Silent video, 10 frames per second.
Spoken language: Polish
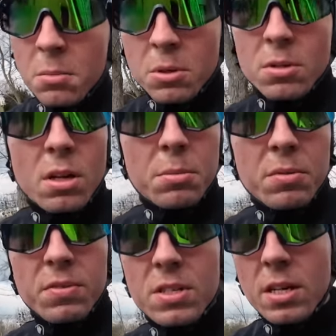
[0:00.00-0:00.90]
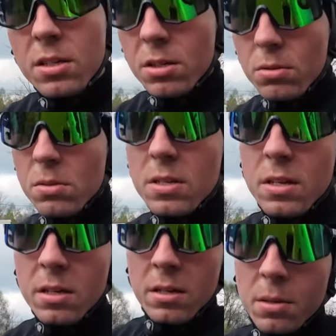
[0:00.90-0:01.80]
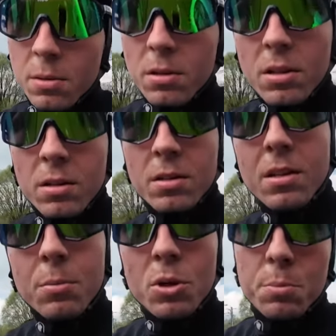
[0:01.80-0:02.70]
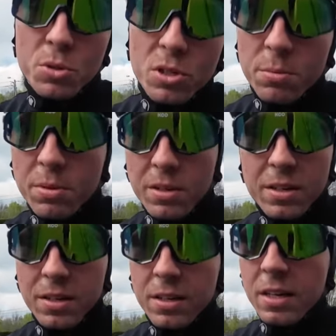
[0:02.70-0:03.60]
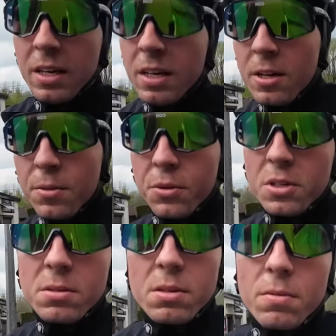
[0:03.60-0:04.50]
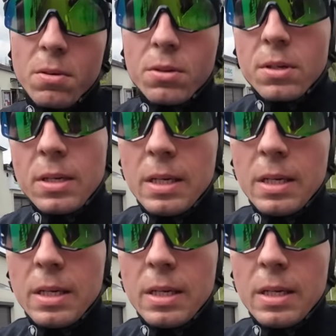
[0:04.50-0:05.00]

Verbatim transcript: bo jest to dla mnie wystarczające na, na moje potrzeby i no, jestem zadowolony.